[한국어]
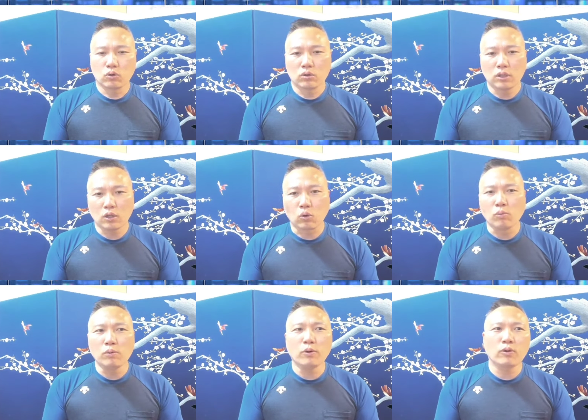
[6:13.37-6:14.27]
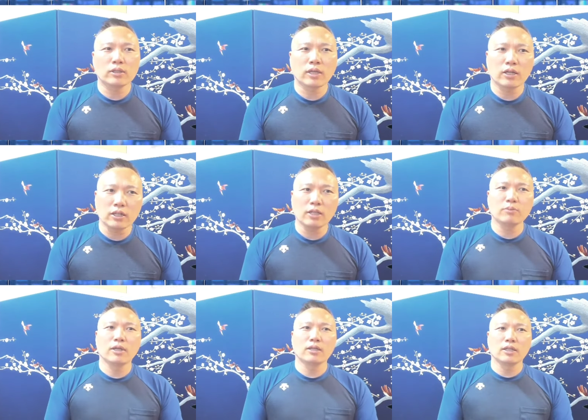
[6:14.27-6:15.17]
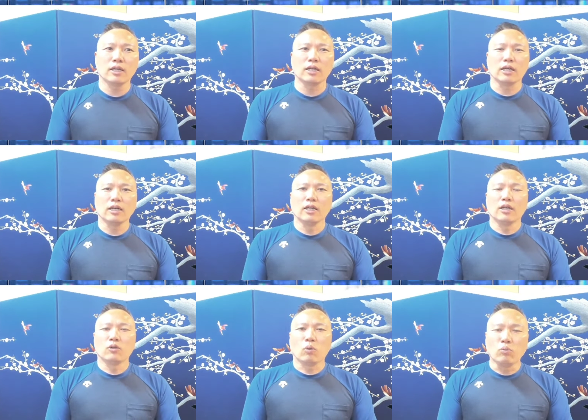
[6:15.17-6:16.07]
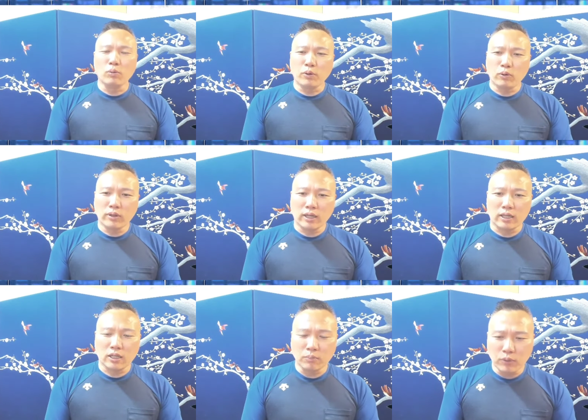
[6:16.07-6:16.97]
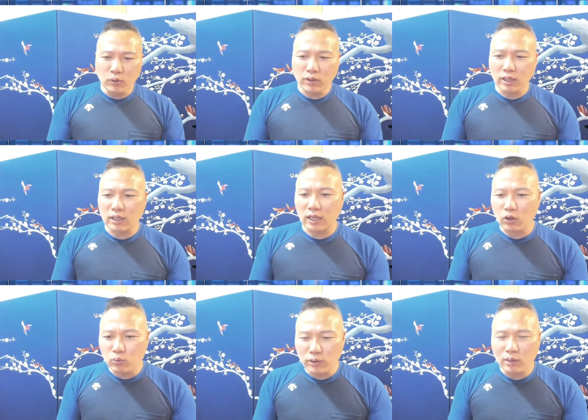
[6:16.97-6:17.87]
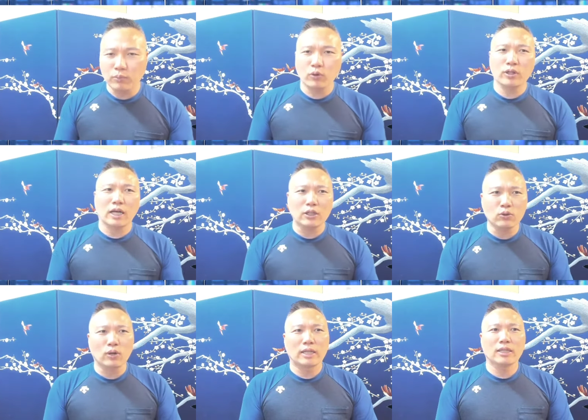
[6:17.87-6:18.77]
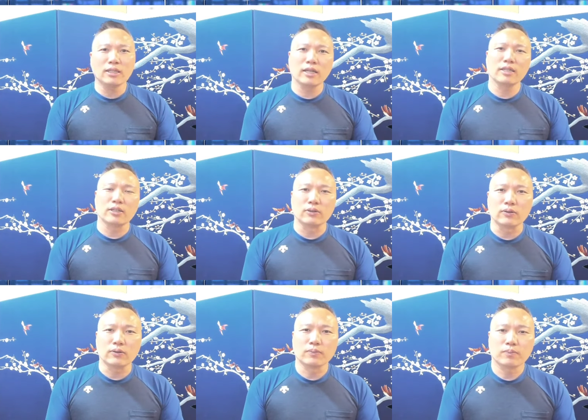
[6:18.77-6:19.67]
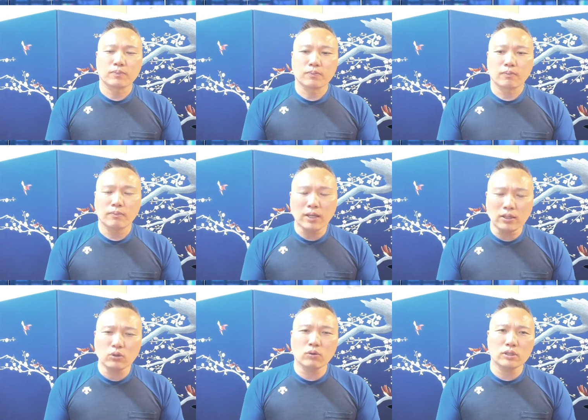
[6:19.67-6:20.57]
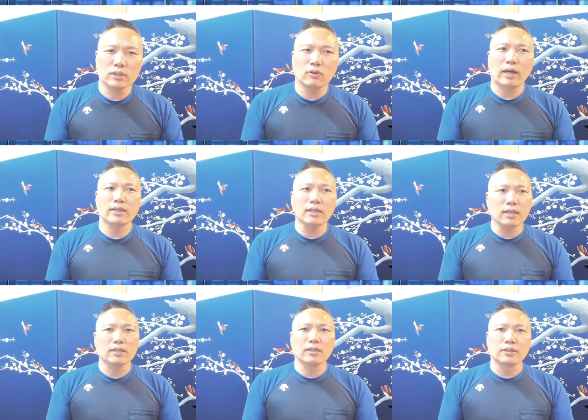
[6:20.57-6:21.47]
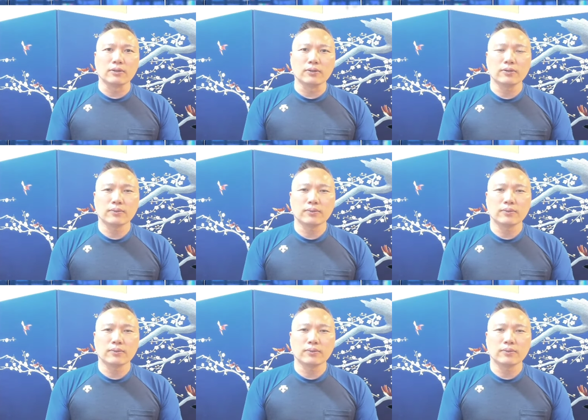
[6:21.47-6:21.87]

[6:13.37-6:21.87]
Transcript: 그게 동물병원 가서 해결이 되면 되는데 동물병원에 큰 병원에 되게 유명한 병원에 다녀도 안 된다 이거예요. 몇년 동안 지나도 안 된다 이거예요.